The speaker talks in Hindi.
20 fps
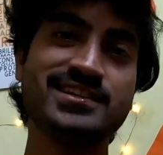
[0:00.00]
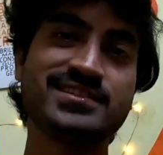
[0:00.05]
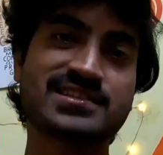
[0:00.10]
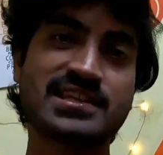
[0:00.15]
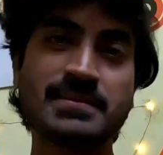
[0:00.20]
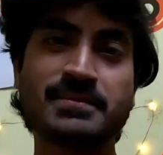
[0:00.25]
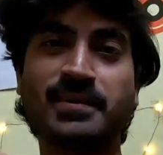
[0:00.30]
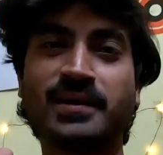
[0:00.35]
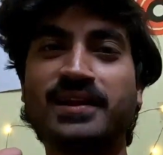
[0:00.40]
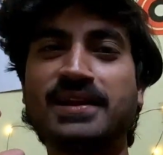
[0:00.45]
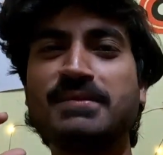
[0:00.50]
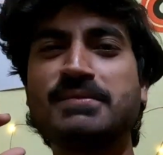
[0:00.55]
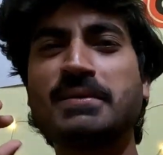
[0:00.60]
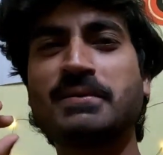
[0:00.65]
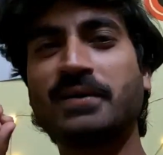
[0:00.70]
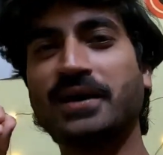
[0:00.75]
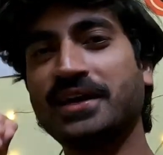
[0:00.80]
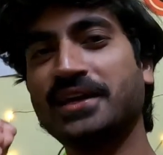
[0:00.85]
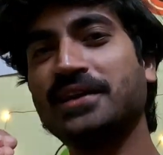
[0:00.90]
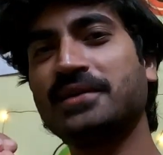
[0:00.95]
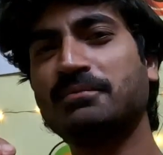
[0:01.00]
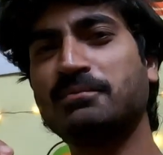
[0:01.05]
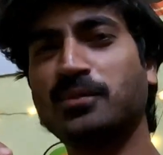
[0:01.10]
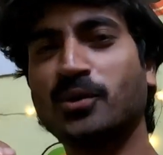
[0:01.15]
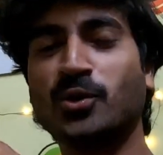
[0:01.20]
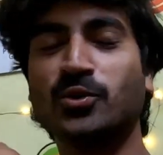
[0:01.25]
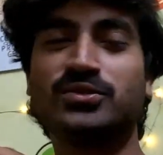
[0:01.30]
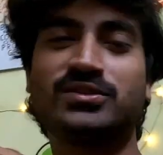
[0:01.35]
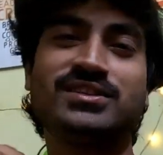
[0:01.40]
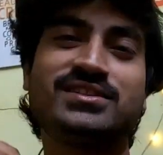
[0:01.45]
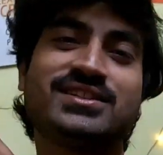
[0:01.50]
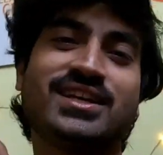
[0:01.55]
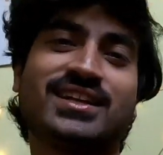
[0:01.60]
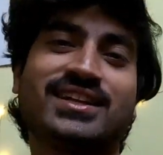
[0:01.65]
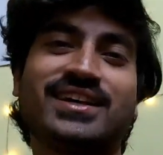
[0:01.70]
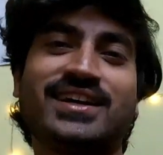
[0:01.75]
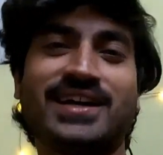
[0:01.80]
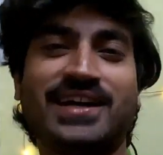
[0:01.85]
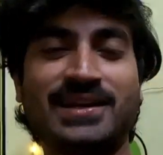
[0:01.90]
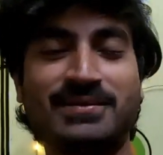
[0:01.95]
इसके पहले मैं भाई बहुत ही
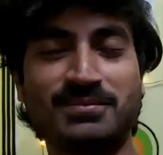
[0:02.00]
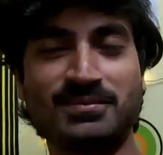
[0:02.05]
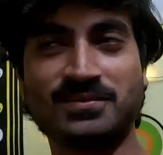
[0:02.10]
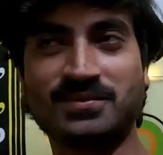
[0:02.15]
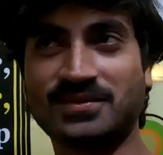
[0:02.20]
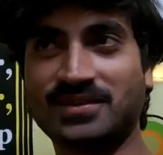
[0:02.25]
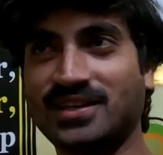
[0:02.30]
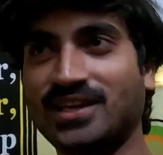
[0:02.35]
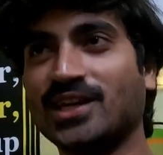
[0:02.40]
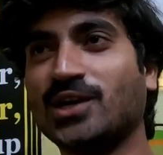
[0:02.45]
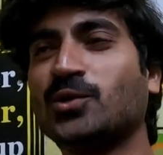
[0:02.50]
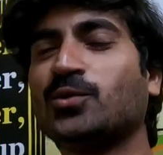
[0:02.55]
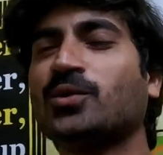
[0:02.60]
ज़्यादा हेल्प किया